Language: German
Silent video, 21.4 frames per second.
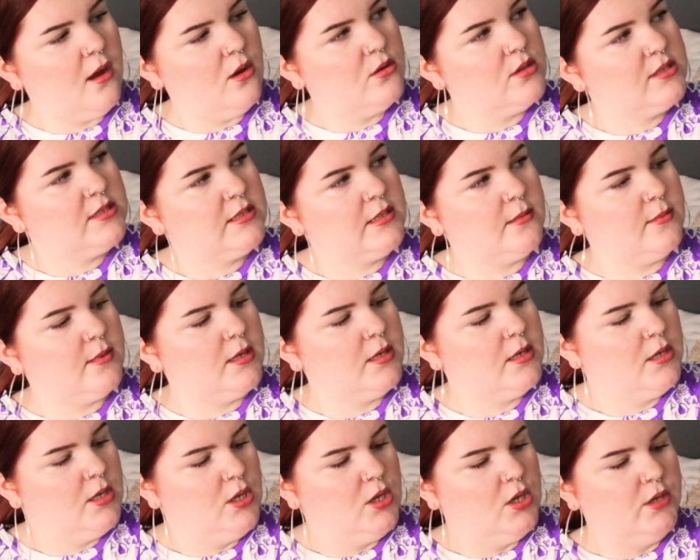aus, aber
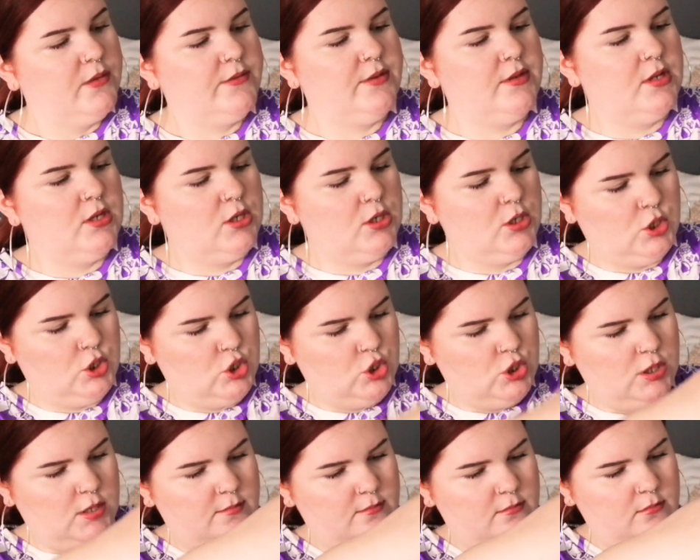das finde ich nicht
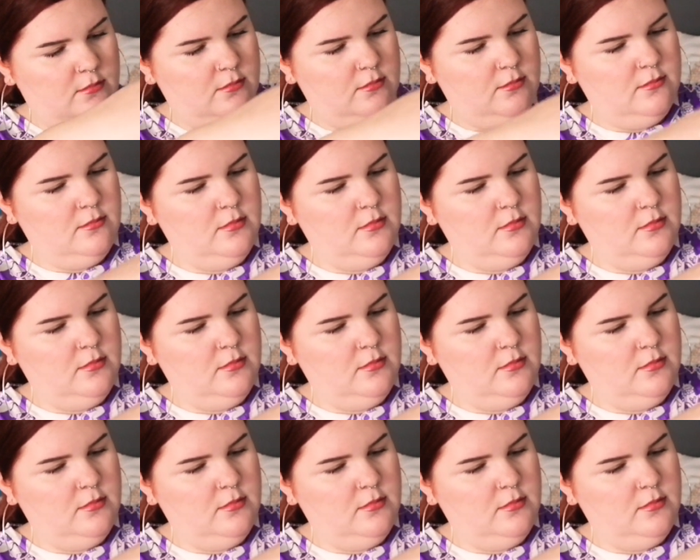schlimm.